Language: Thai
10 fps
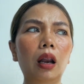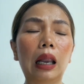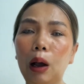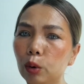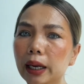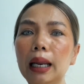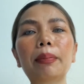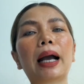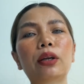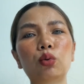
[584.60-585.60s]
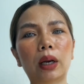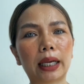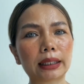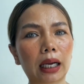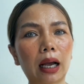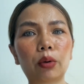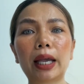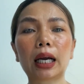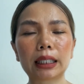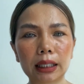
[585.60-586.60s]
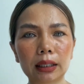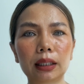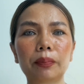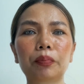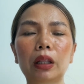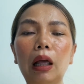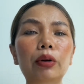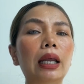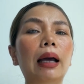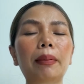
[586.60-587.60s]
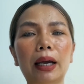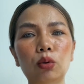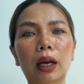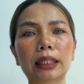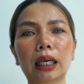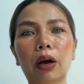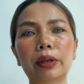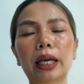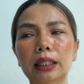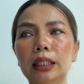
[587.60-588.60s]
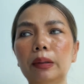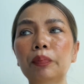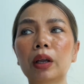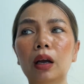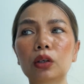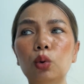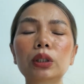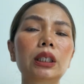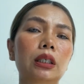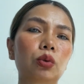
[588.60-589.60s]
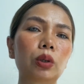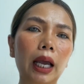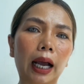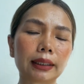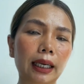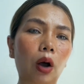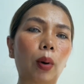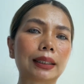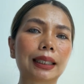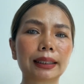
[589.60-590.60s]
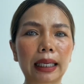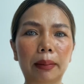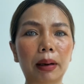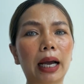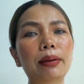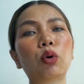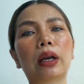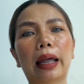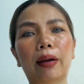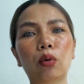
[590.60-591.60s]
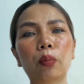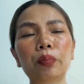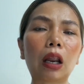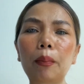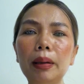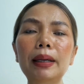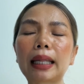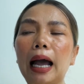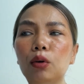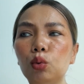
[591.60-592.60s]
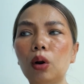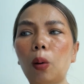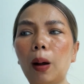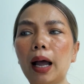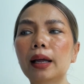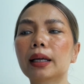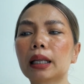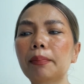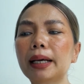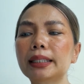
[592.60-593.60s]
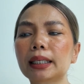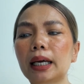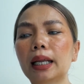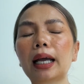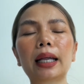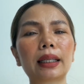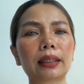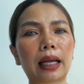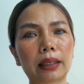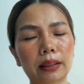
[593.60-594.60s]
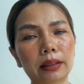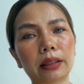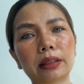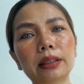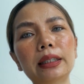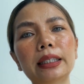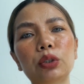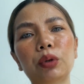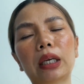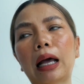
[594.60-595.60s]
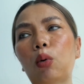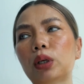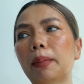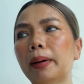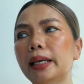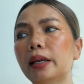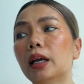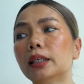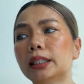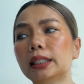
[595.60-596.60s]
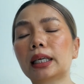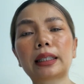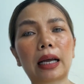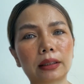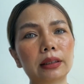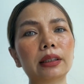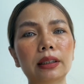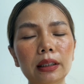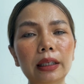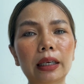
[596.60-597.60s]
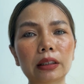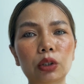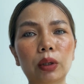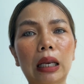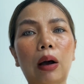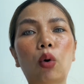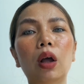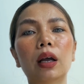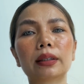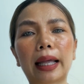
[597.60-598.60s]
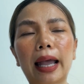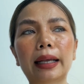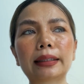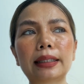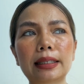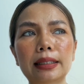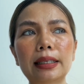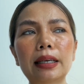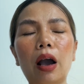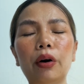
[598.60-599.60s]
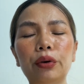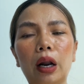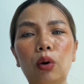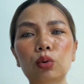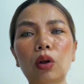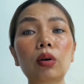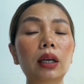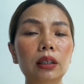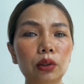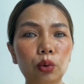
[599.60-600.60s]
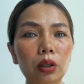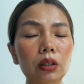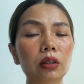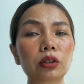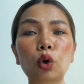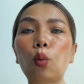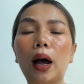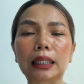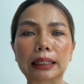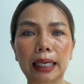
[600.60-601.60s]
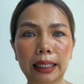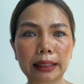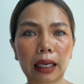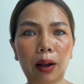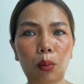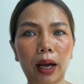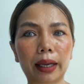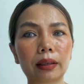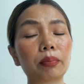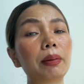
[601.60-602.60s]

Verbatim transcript: เราได้รับการดูแลจากเขาอย่างดี เราได้รับการดูแลจากเขาอย่างดีทุกสิ่งทุกอย่างจักรวาลจัดสรรมาให้หมดแล้วเราไม่มีทางรู้หรอกว่าทำไมสถานการณ์ต่างๆถึงเกิดขึ้นในชีวิตเราทำไมสิ่งต่างๆถึงเกิดขึ้นในชีวิตเราแต่สิ่งที่เราต้องระลึกรู้คือจงวางใจในจักรวาลมัน